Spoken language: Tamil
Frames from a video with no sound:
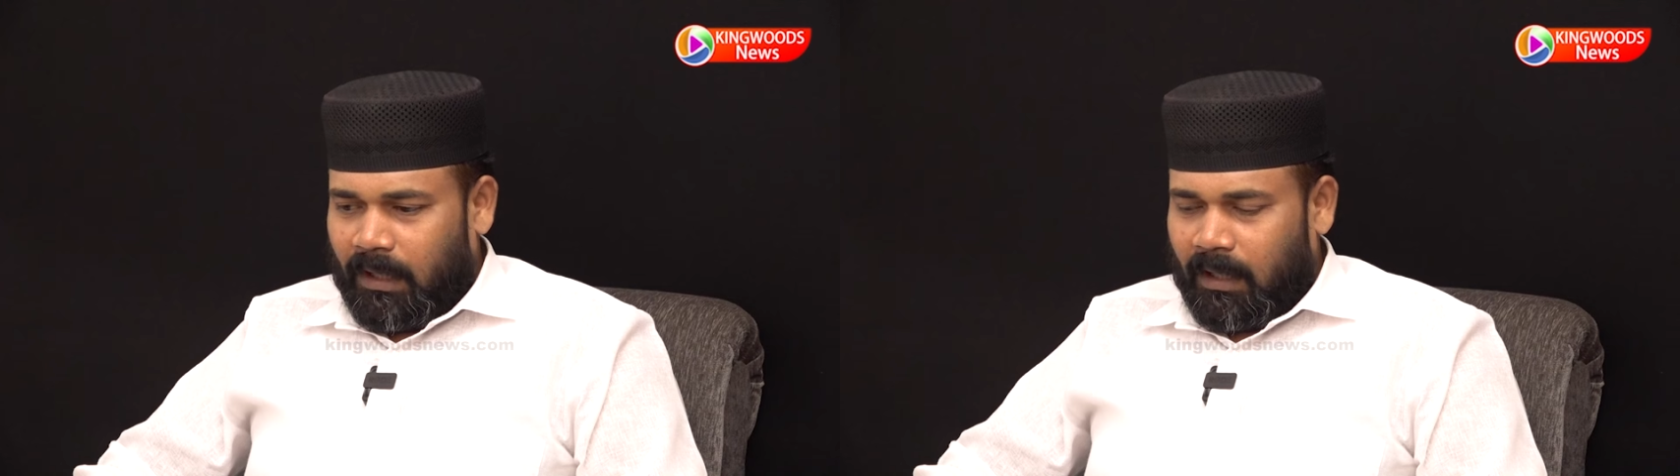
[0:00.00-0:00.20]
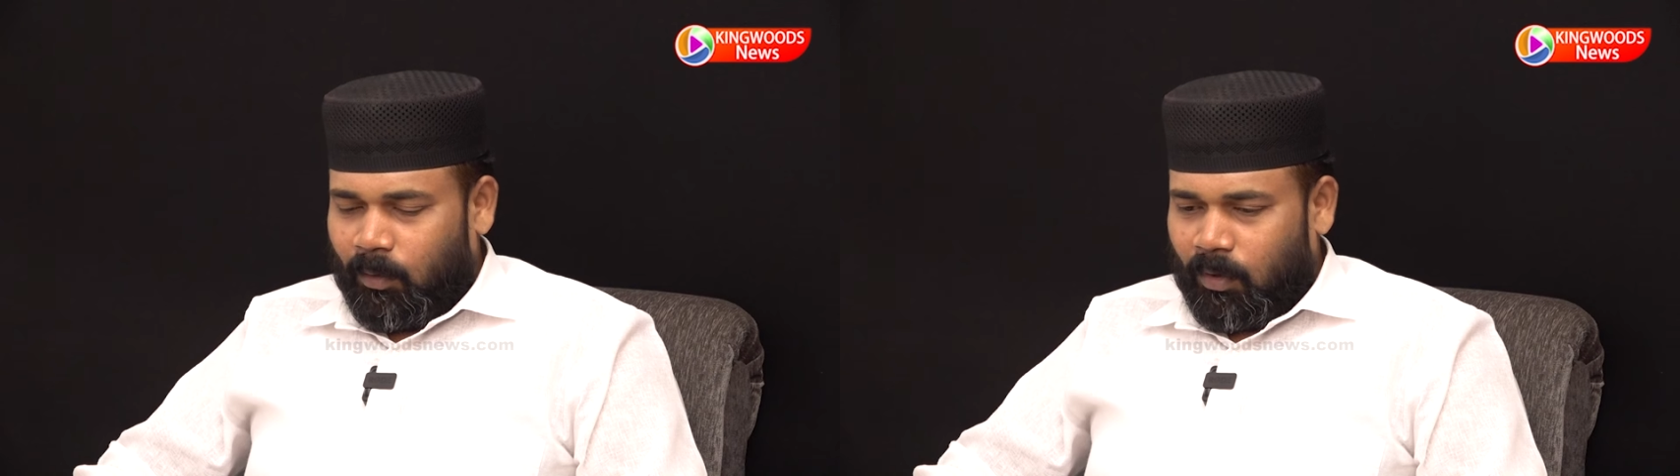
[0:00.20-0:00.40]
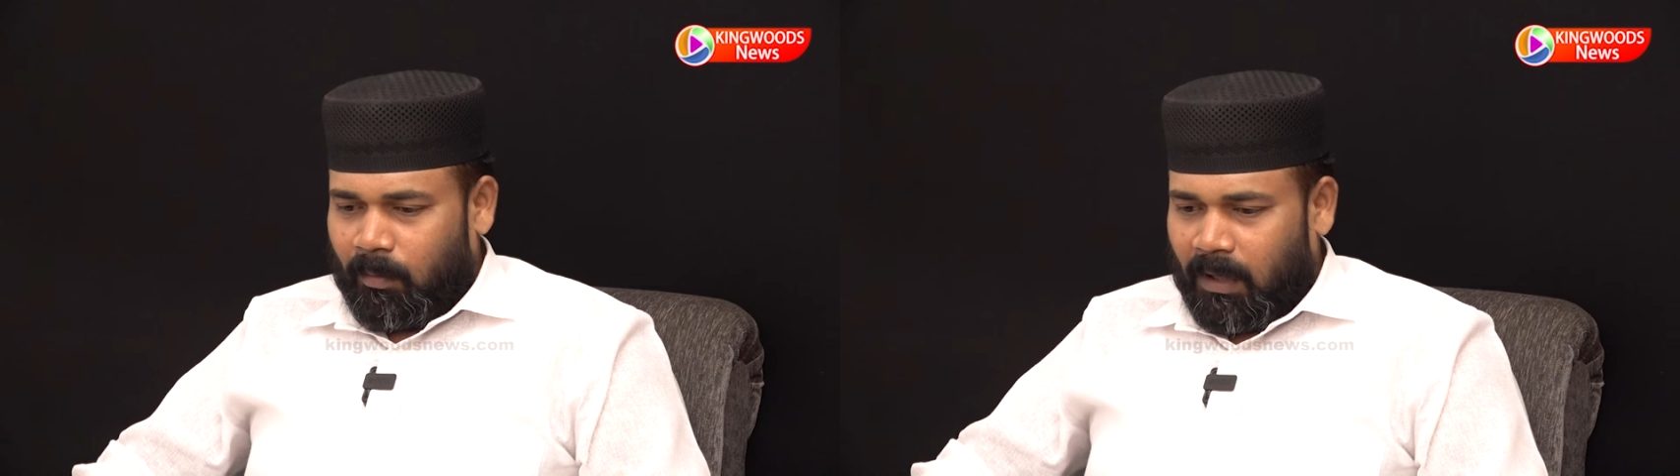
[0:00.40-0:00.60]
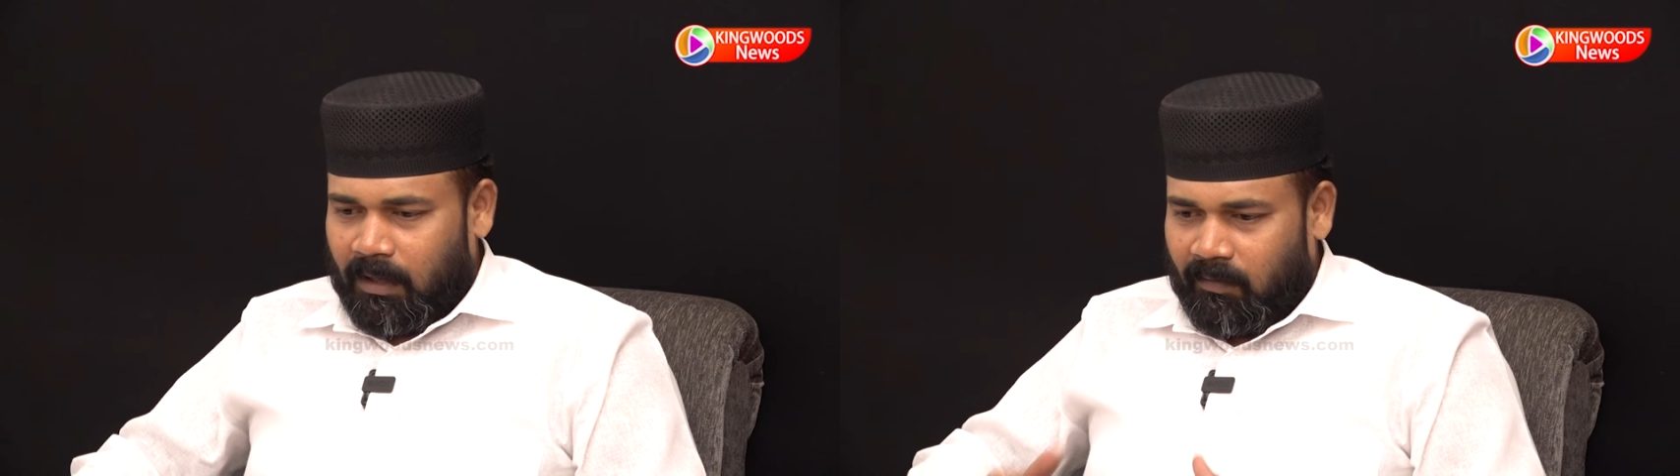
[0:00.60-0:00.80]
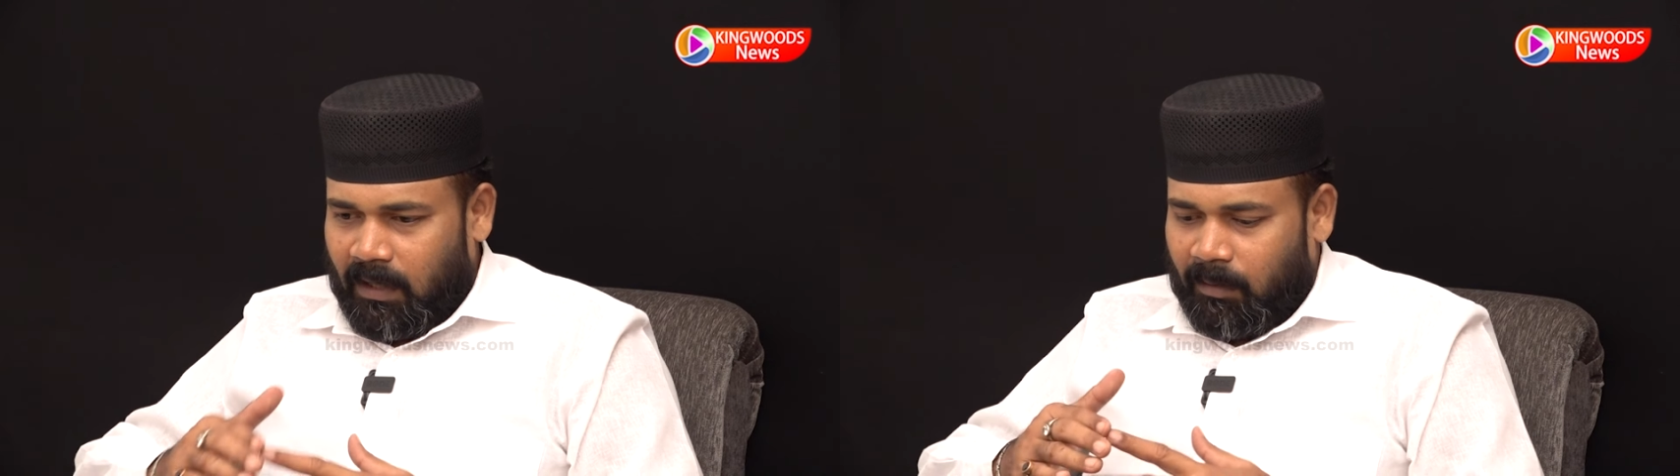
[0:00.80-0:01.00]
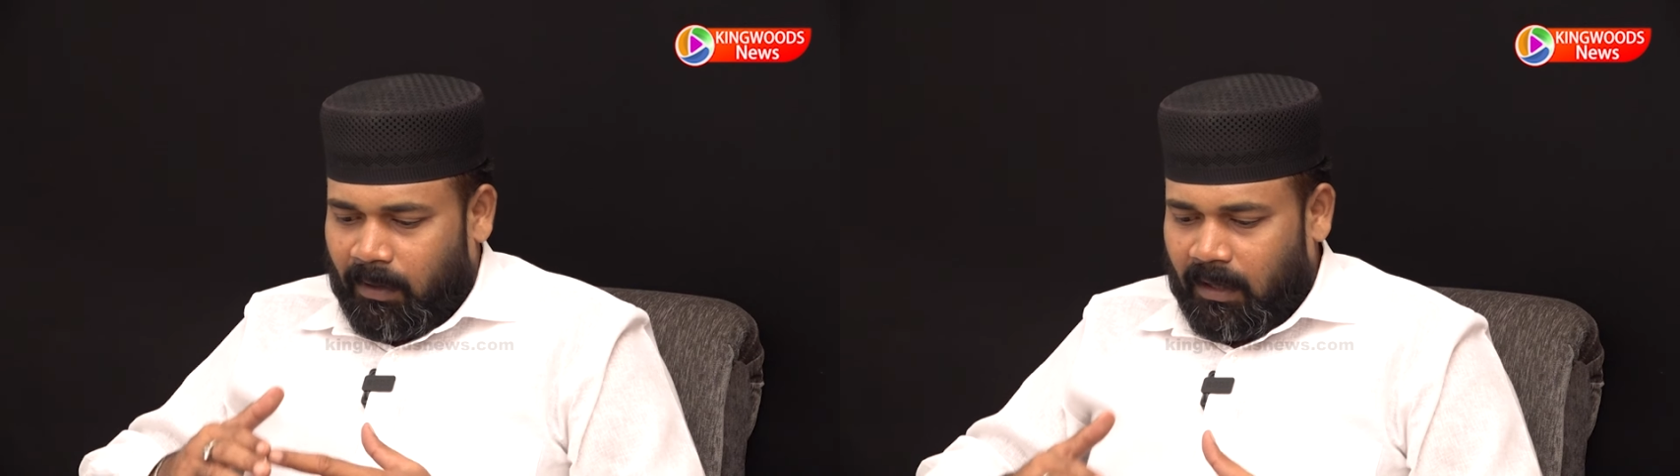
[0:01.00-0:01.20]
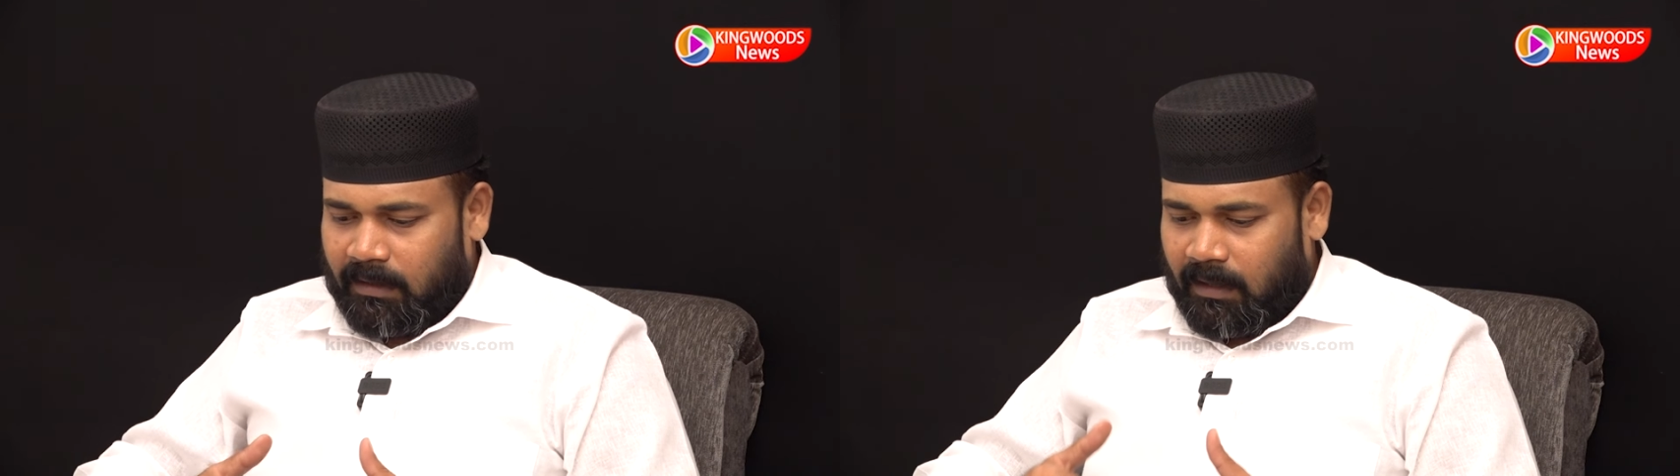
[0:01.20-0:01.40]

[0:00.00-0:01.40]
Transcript: நீங்கள் ஒரு மத வழிபாடு